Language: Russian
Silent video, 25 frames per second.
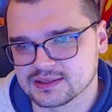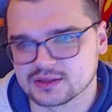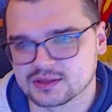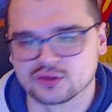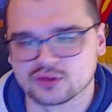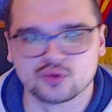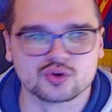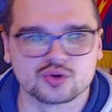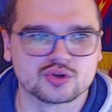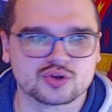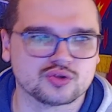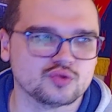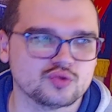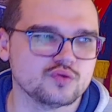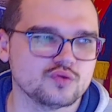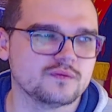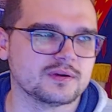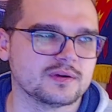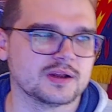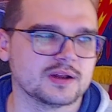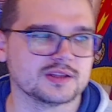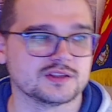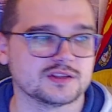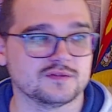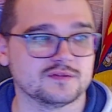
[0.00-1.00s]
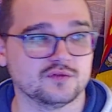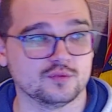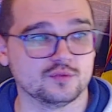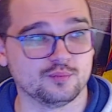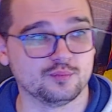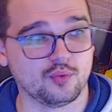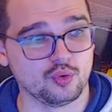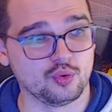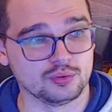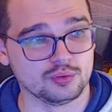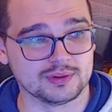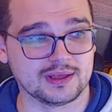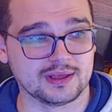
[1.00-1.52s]
То, что Франс
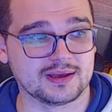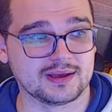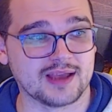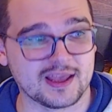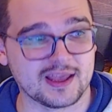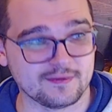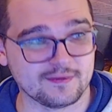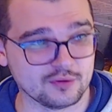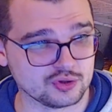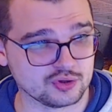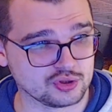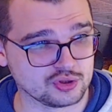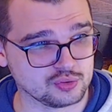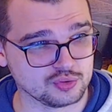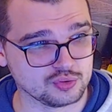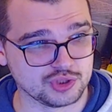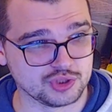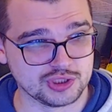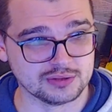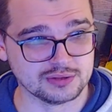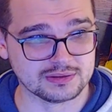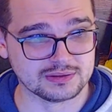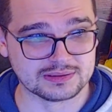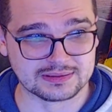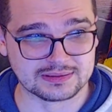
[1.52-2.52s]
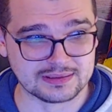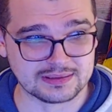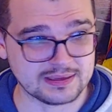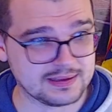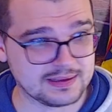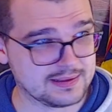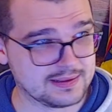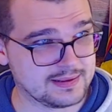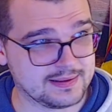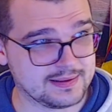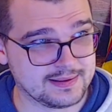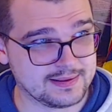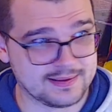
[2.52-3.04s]
Футбол такая вот случилась
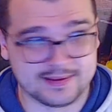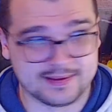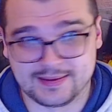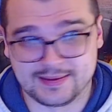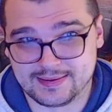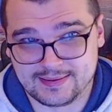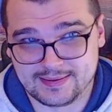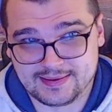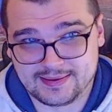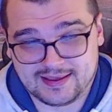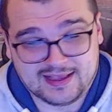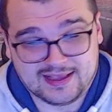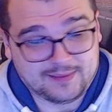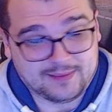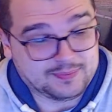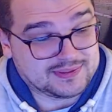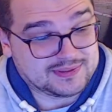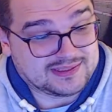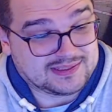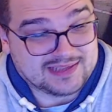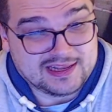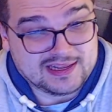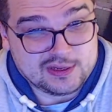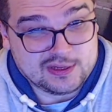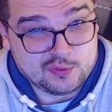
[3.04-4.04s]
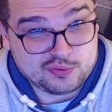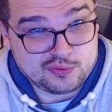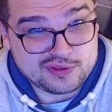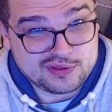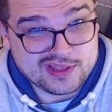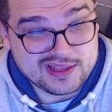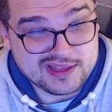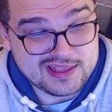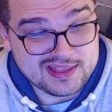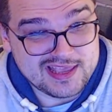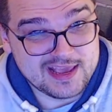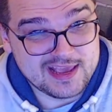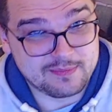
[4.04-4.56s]
абсолютно
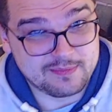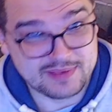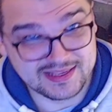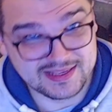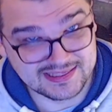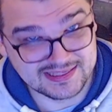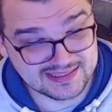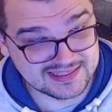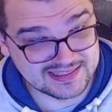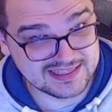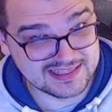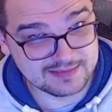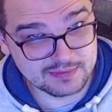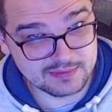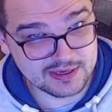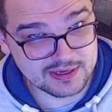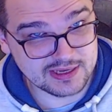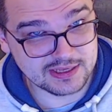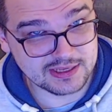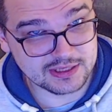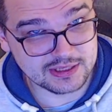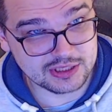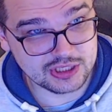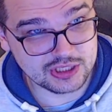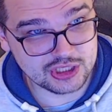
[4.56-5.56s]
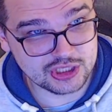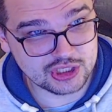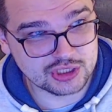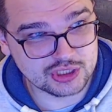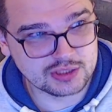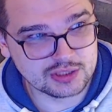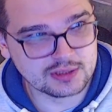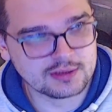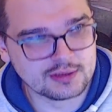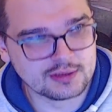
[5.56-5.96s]
необъяснимая дичь,